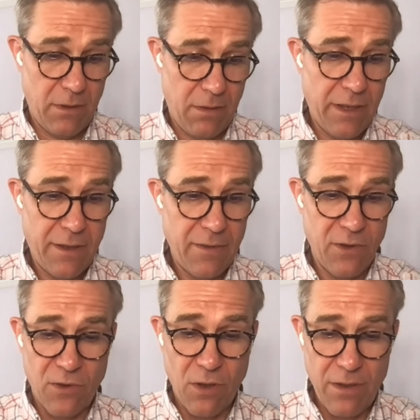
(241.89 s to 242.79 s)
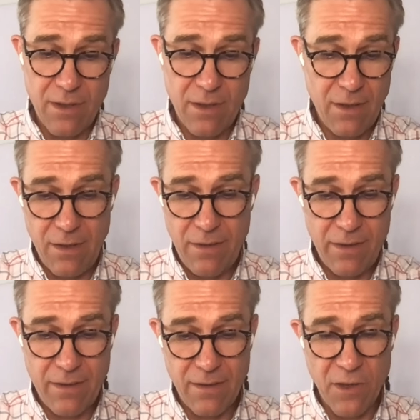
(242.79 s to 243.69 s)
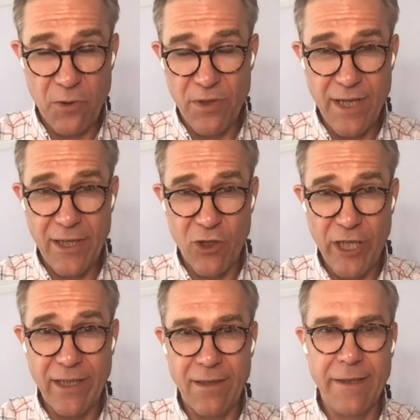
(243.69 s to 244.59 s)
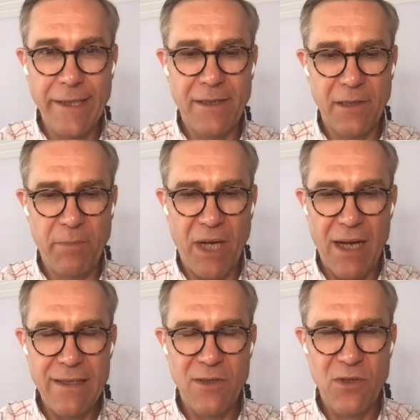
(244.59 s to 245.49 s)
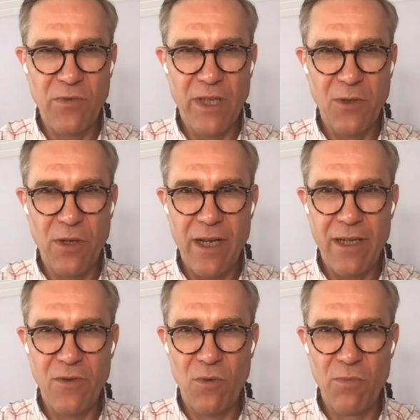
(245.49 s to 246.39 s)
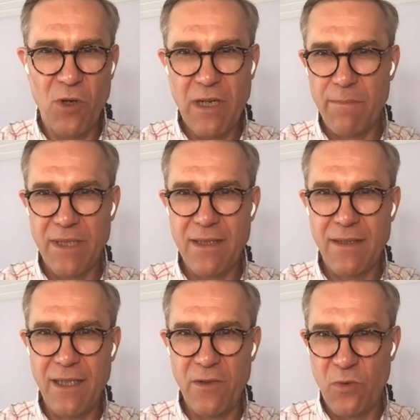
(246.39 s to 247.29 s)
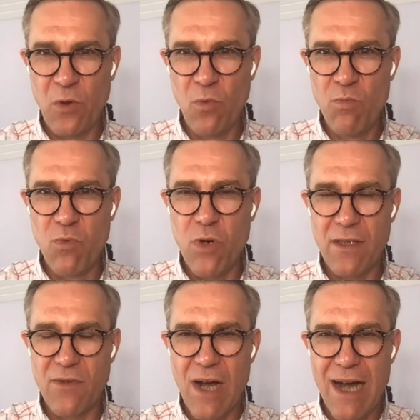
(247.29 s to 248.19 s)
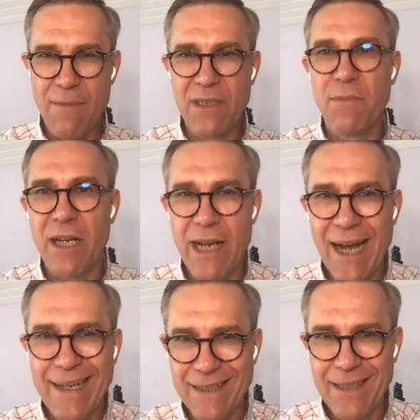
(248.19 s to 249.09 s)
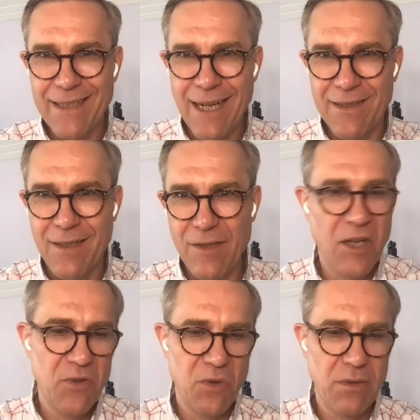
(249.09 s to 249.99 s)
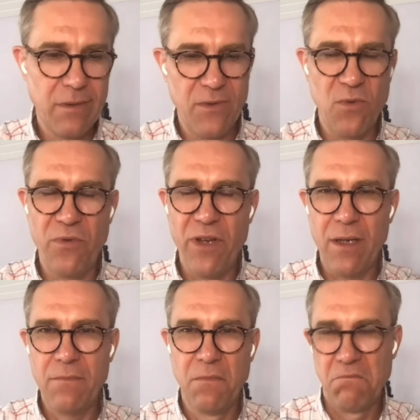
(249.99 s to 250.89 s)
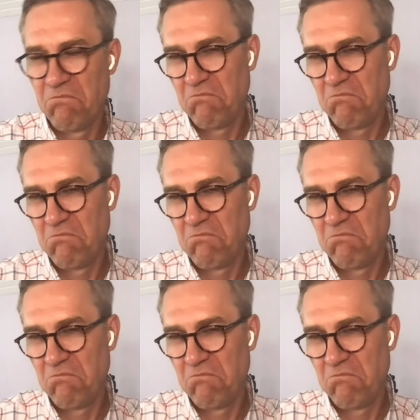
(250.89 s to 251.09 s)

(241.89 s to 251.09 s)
Nichtsdestotrotz äh, ist das natürlich sehr geschickt, nicht? die Preise zu verteuern, um noch Kapazitäten für Umbucher zu haben, die man ja reichlich hat. Also insofern.